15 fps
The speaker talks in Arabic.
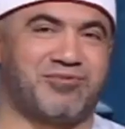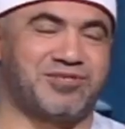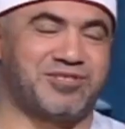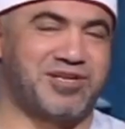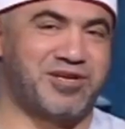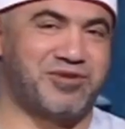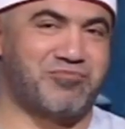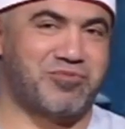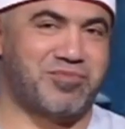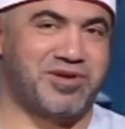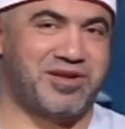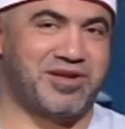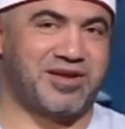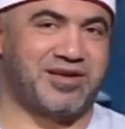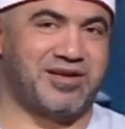وسلم
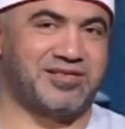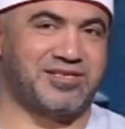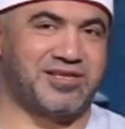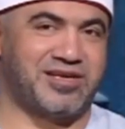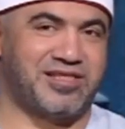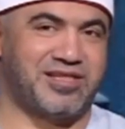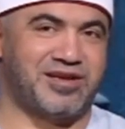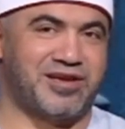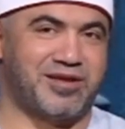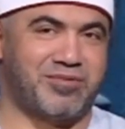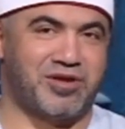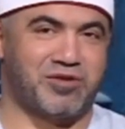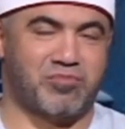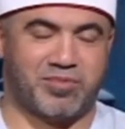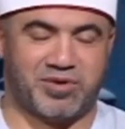وبارك على سيدنا
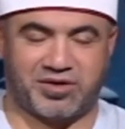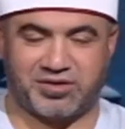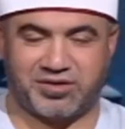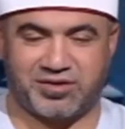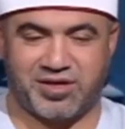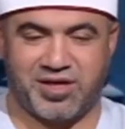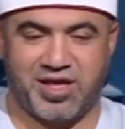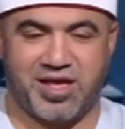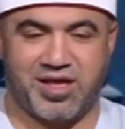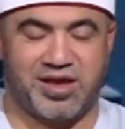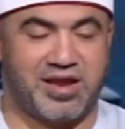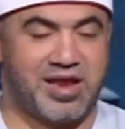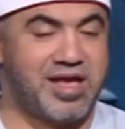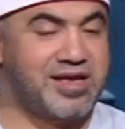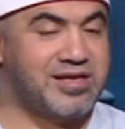النبي المبارك
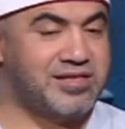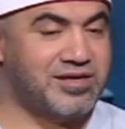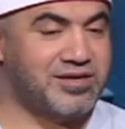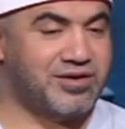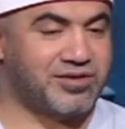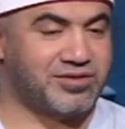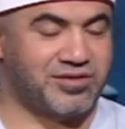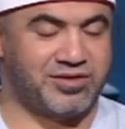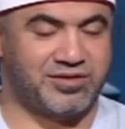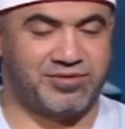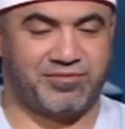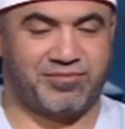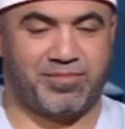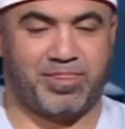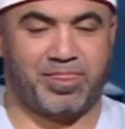الآية دي النهاردة
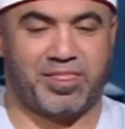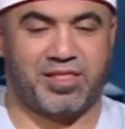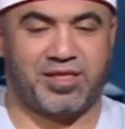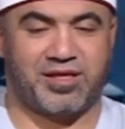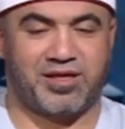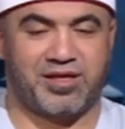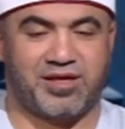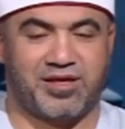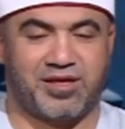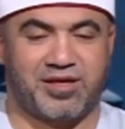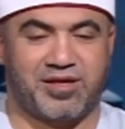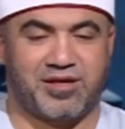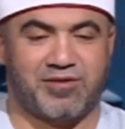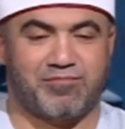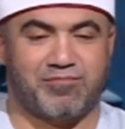
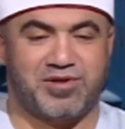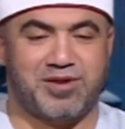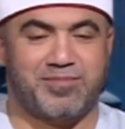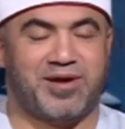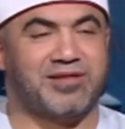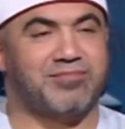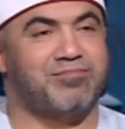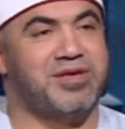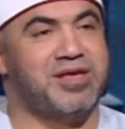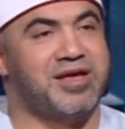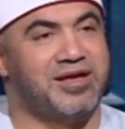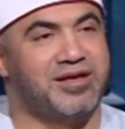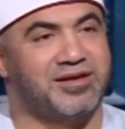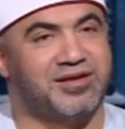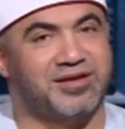بنبعت
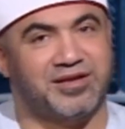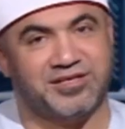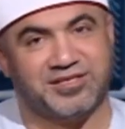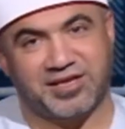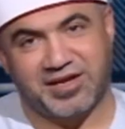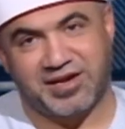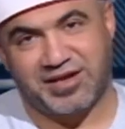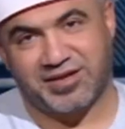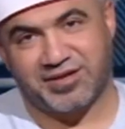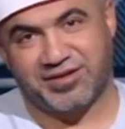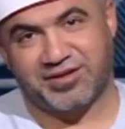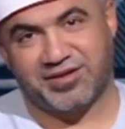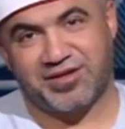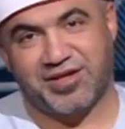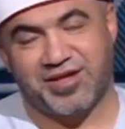بيها رسالة
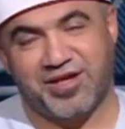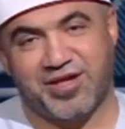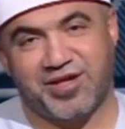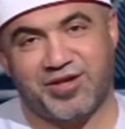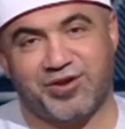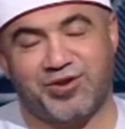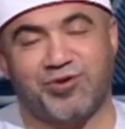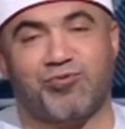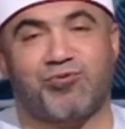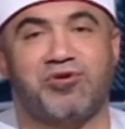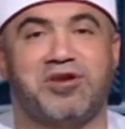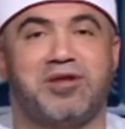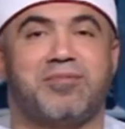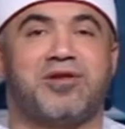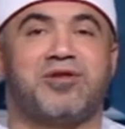
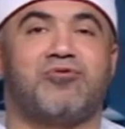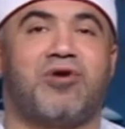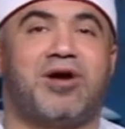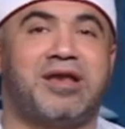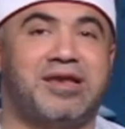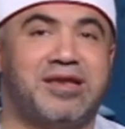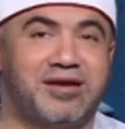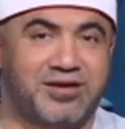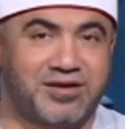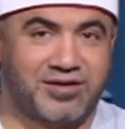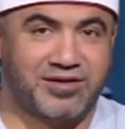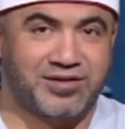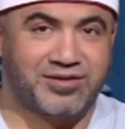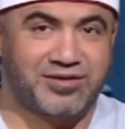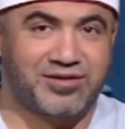لكل من
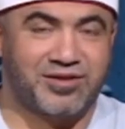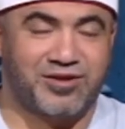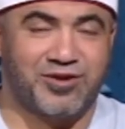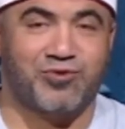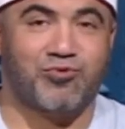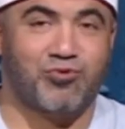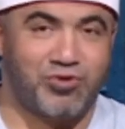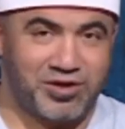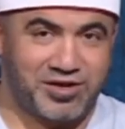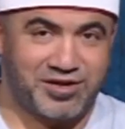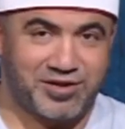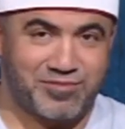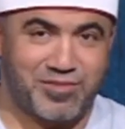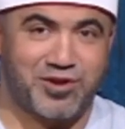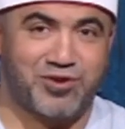يعلق لكل
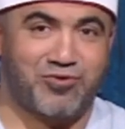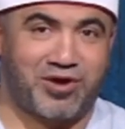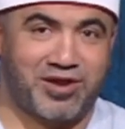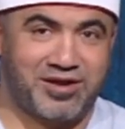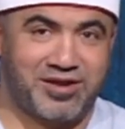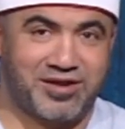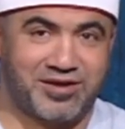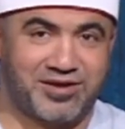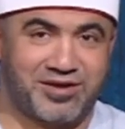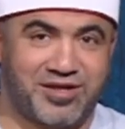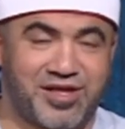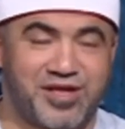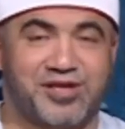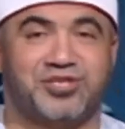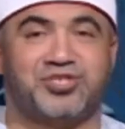من يعلق
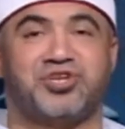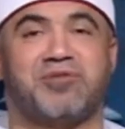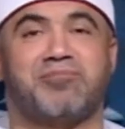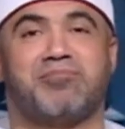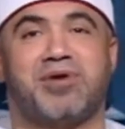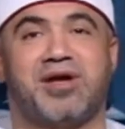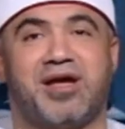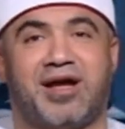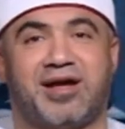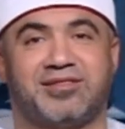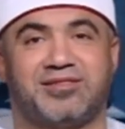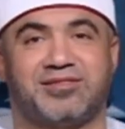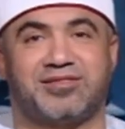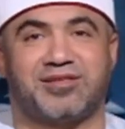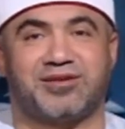شماعة
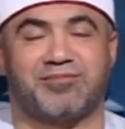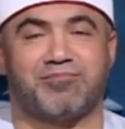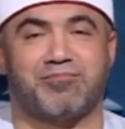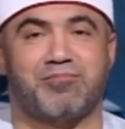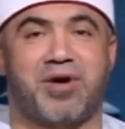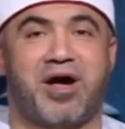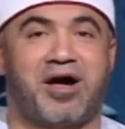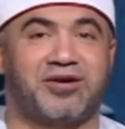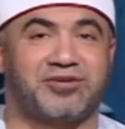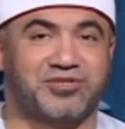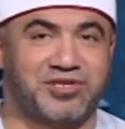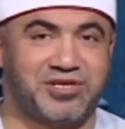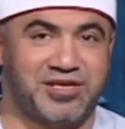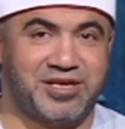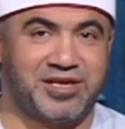
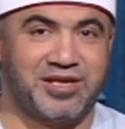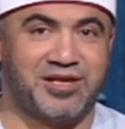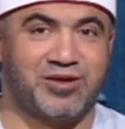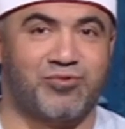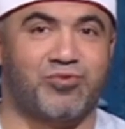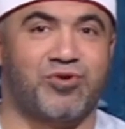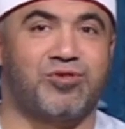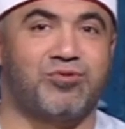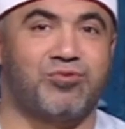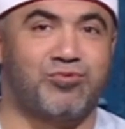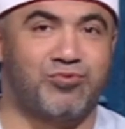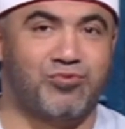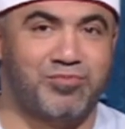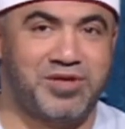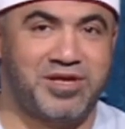معاصيه
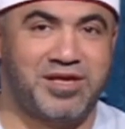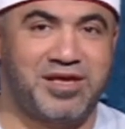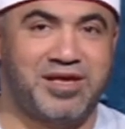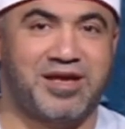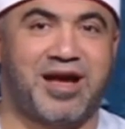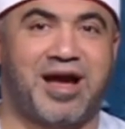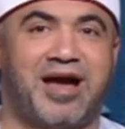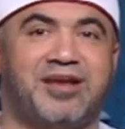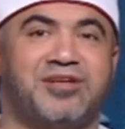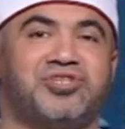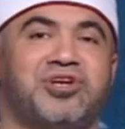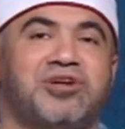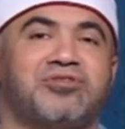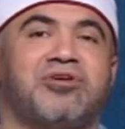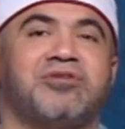وذنوبه على
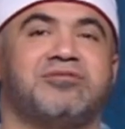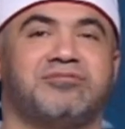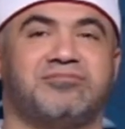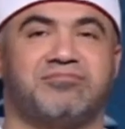الشيطان